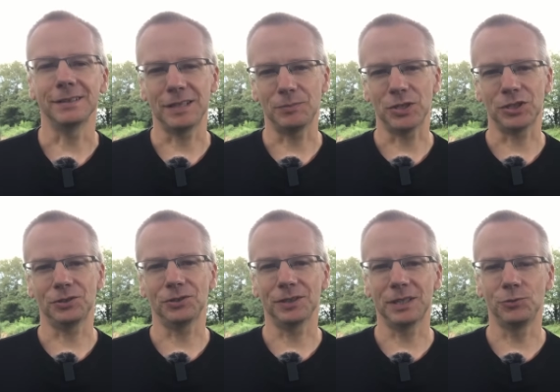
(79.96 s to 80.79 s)
des
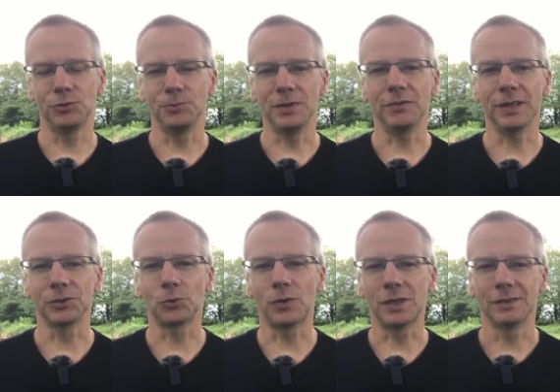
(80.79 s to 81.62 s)
pêcheurs début
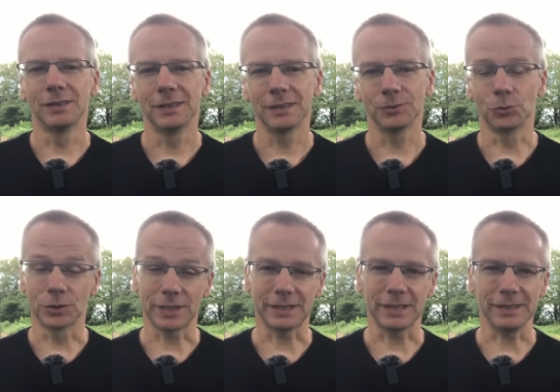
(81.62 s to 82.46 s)
2023, donc
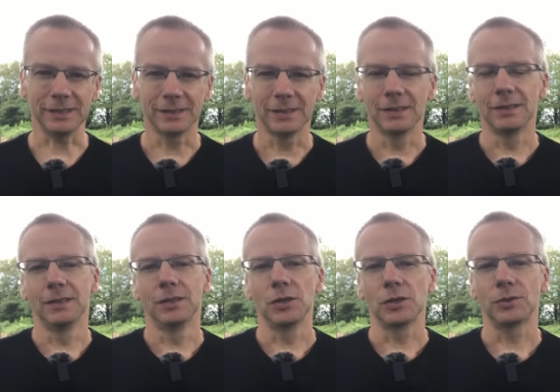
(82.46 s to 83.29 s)
cette année,
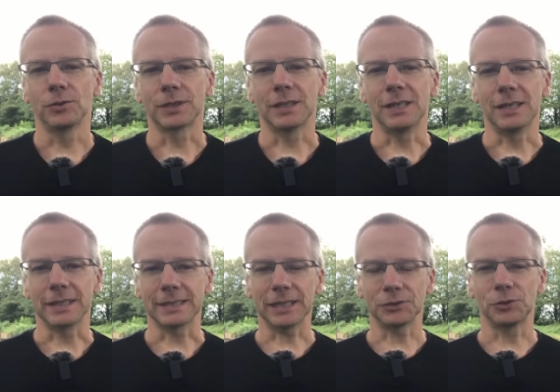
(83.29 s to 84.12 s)
quand
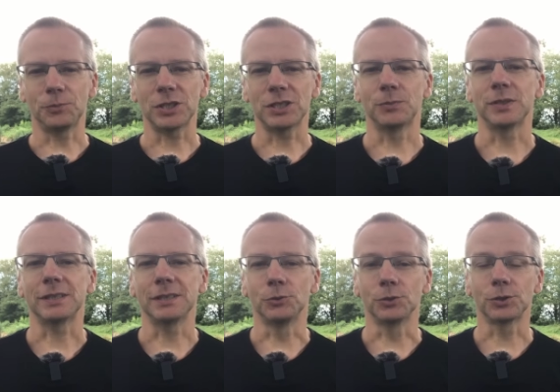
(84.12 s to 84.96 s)
la carte de pêche est
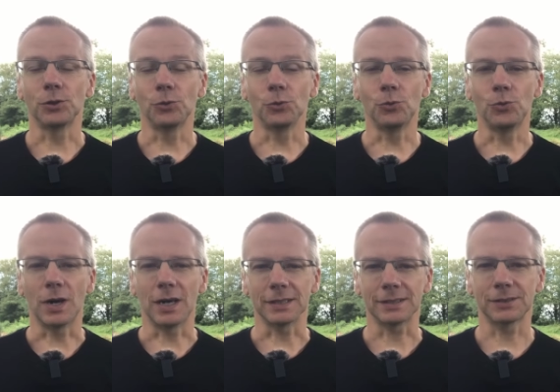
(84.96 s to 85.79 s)
passée de 100 euros
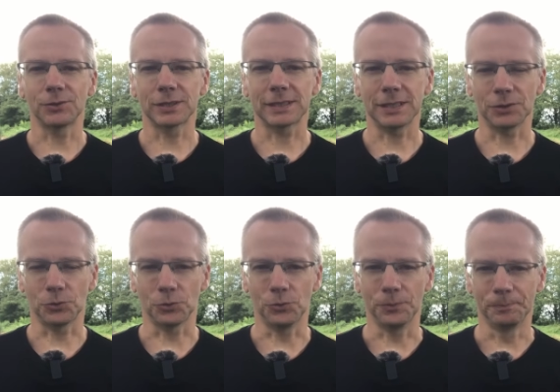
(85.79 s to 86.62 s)
à 105
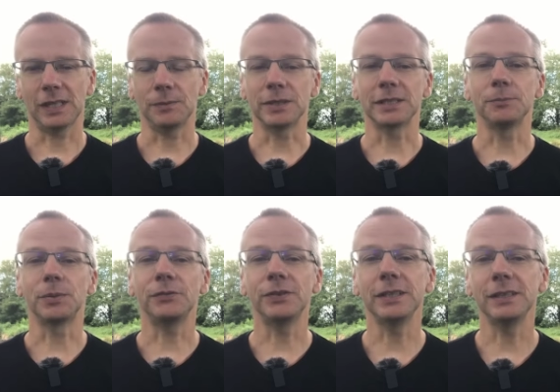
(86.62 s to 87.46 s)
euros, et eh ben c'est
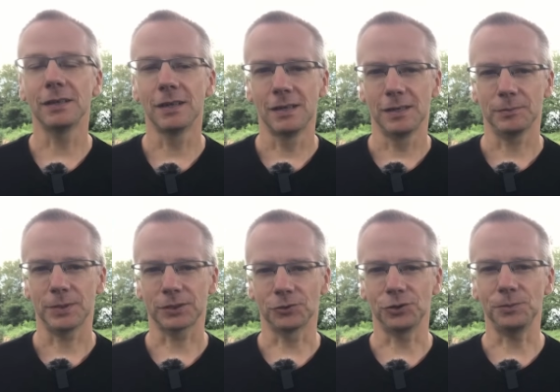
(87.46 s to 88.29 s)
pas fini,
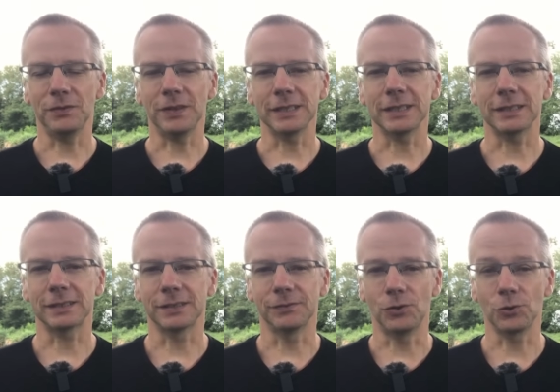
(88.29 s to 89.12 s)
parce qu'en 2024
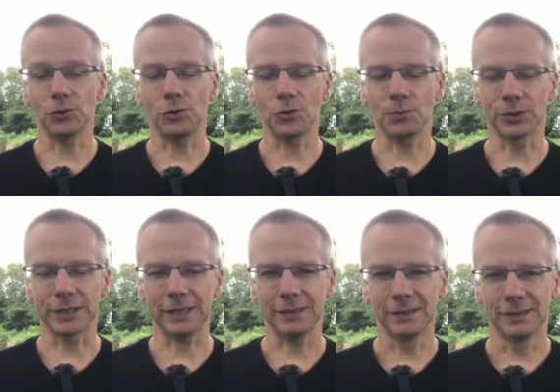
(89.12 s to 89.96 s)
ça va encore
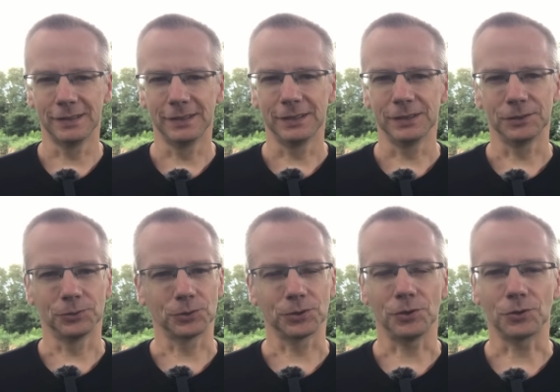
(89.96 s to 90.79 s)
augmenter.
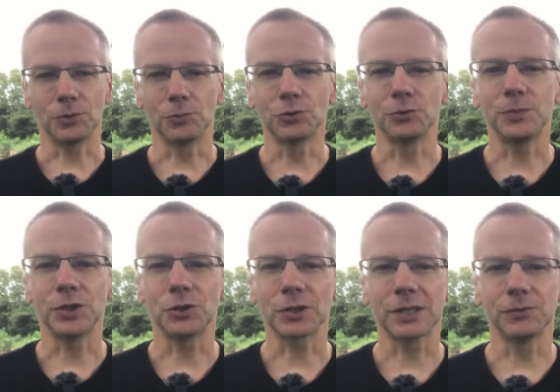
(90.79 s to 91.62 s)
Donc il y a encore beaucoup de
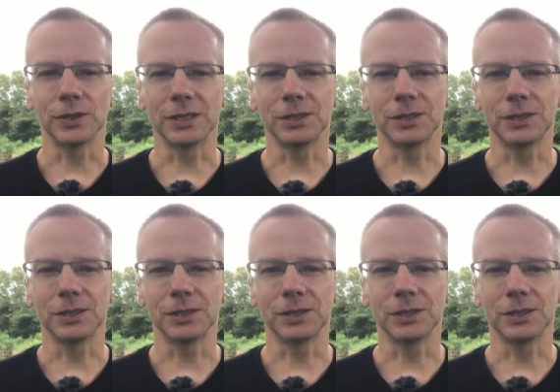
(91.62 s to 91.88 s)
pêcheurs qui vont être